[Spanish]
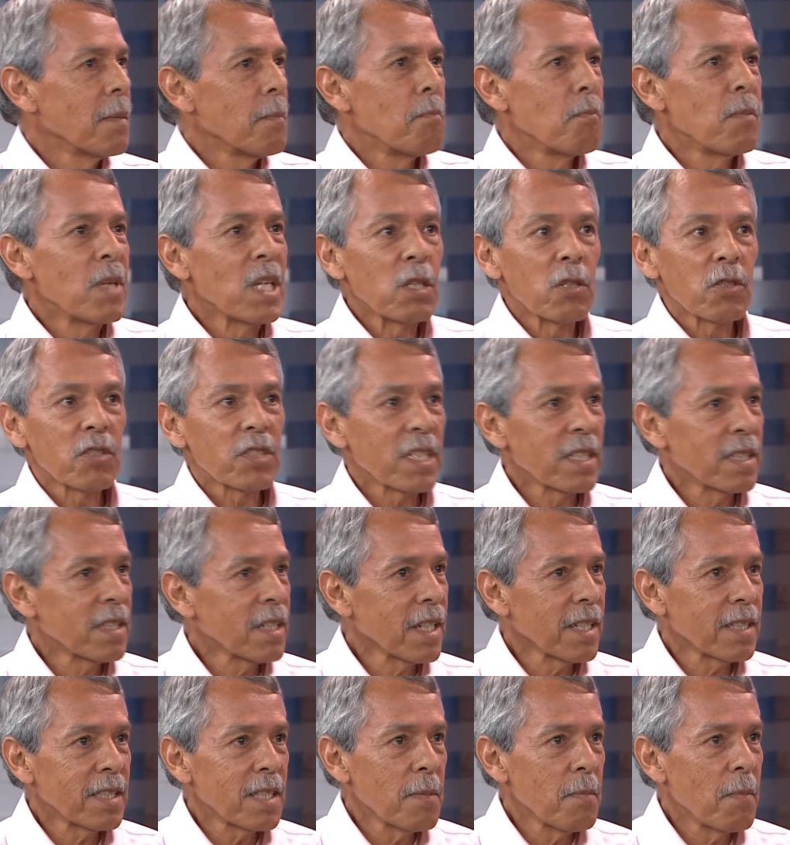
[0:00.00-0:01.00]
Menos de
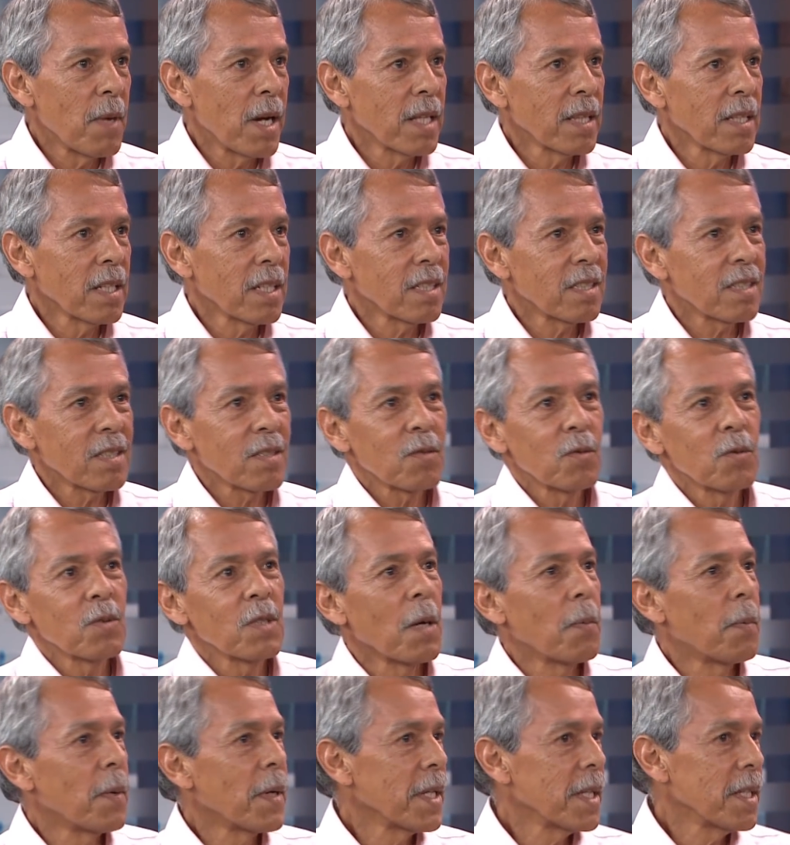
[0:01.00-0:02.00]
tres semanas,
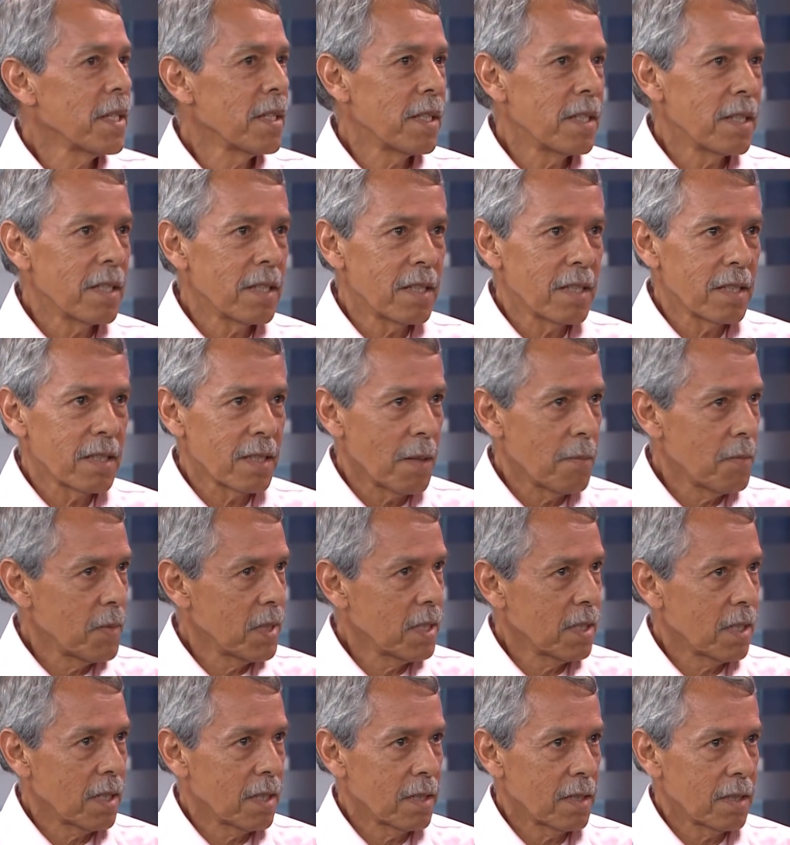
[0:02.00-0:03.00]
una faringitis,
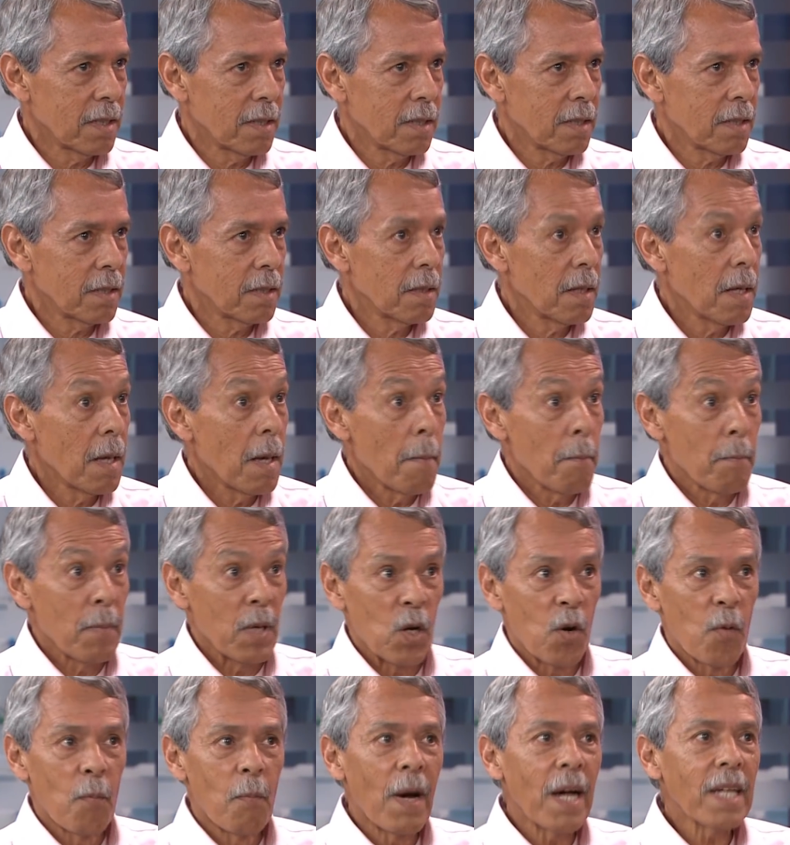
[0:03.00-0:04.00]
amigdalitis.
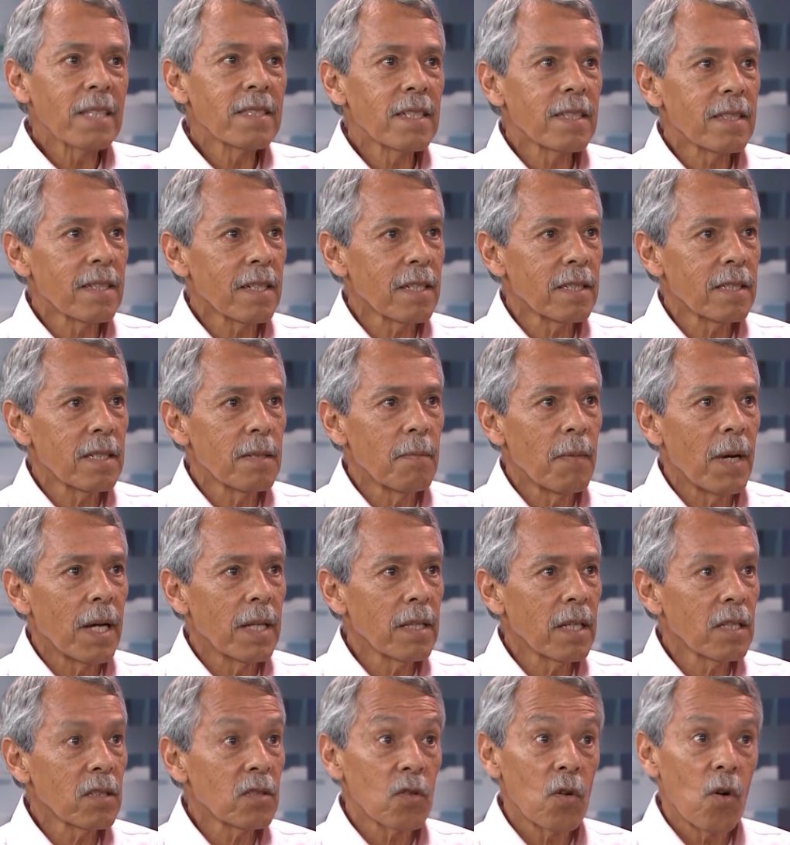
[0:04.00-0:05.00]
Pero más de tres
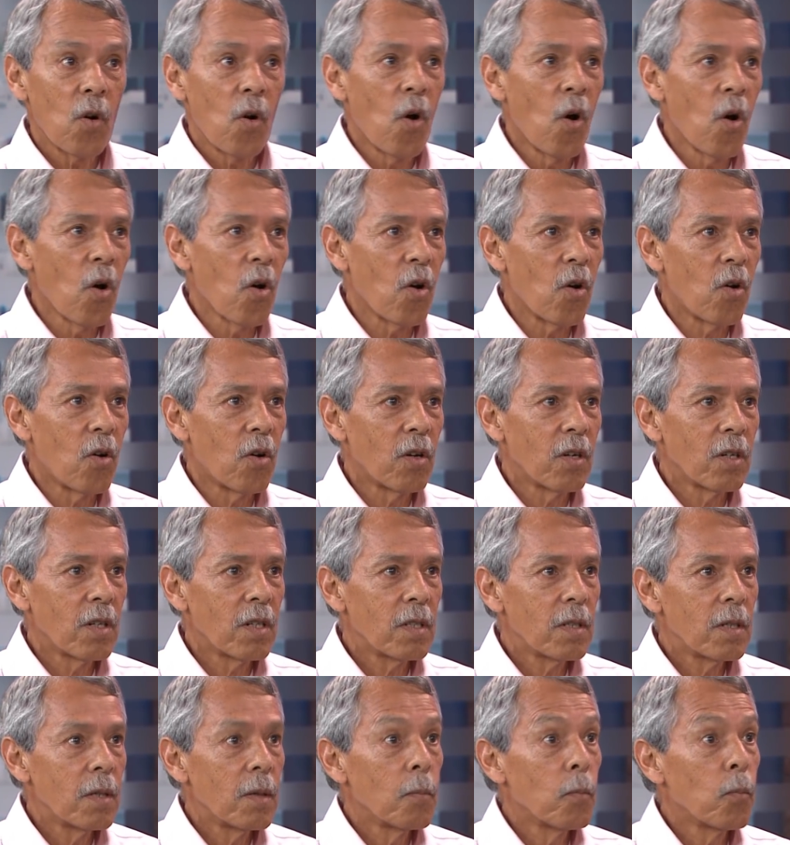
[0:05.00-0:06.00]
semanas, ojo,
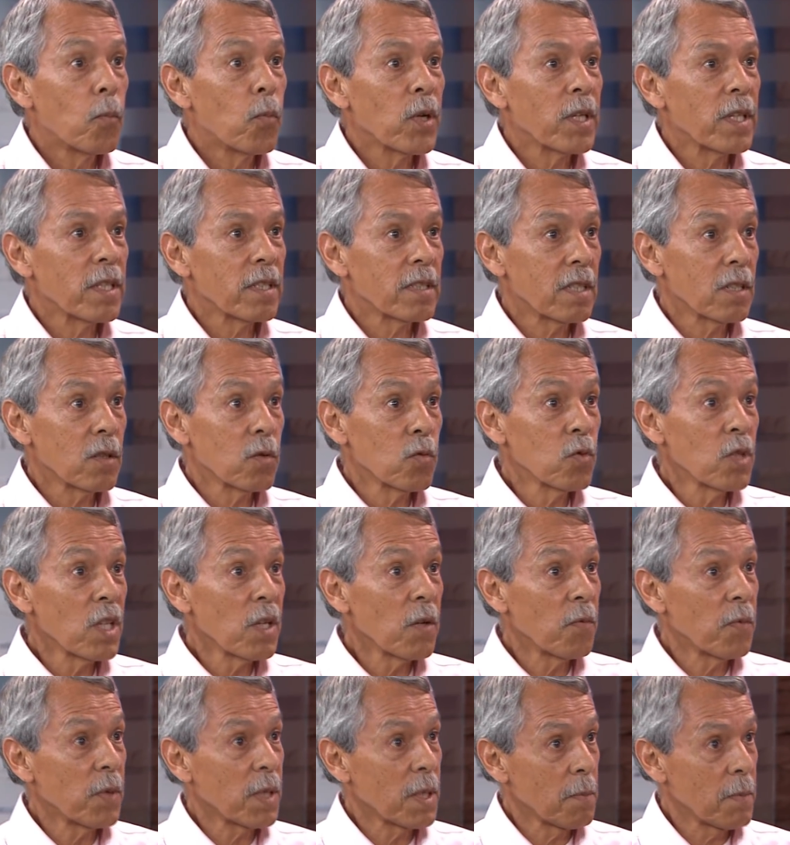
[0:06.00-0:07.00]
puede ser una
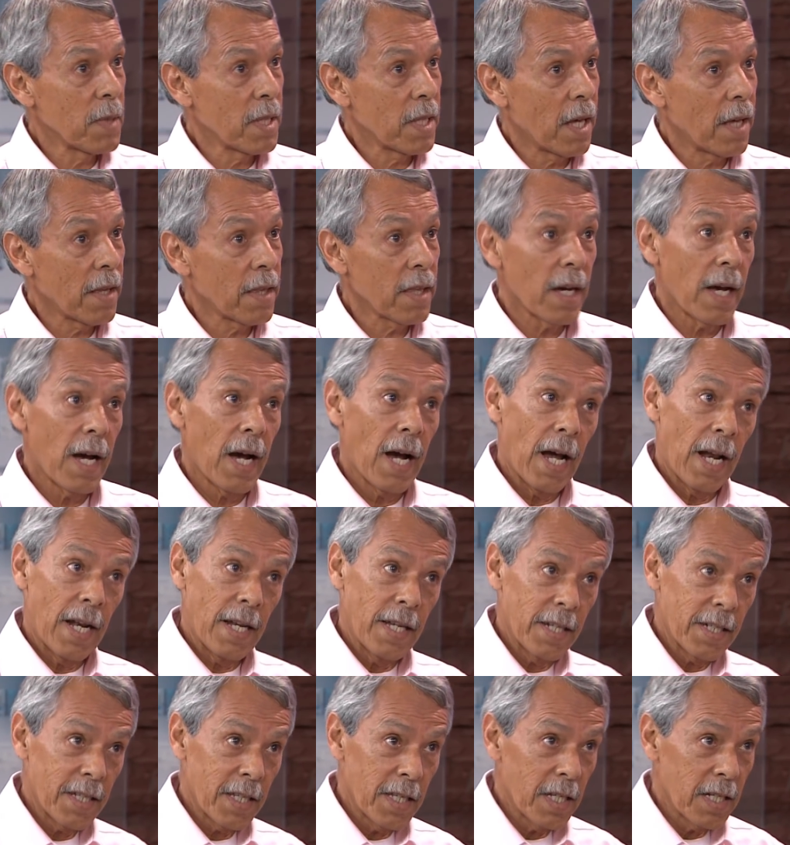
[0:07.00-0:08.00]
enfermedad
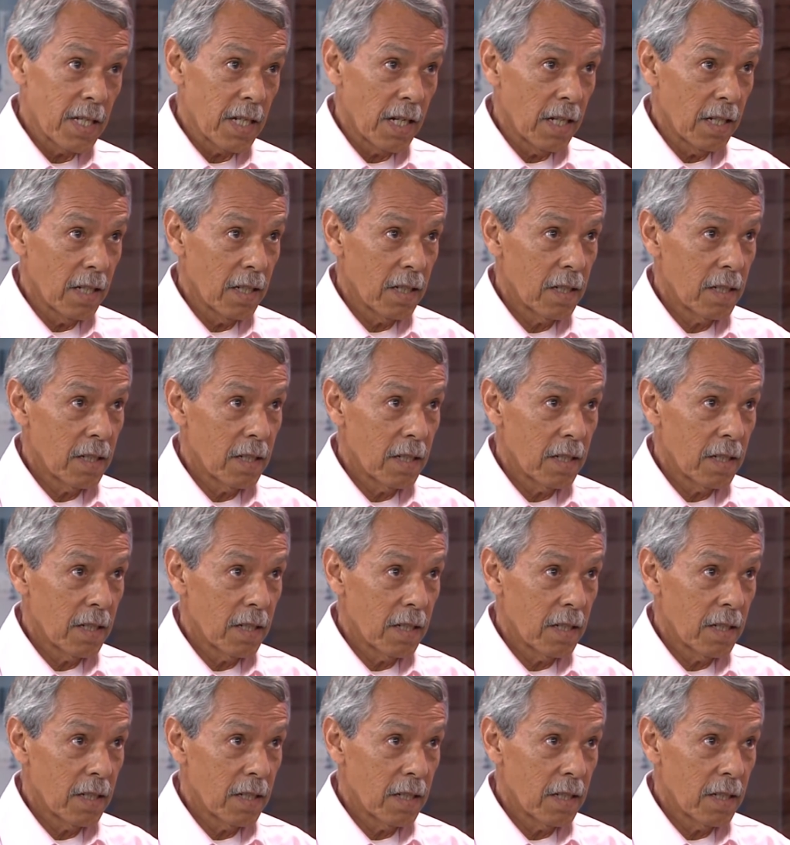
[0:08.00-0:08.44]
alérgica,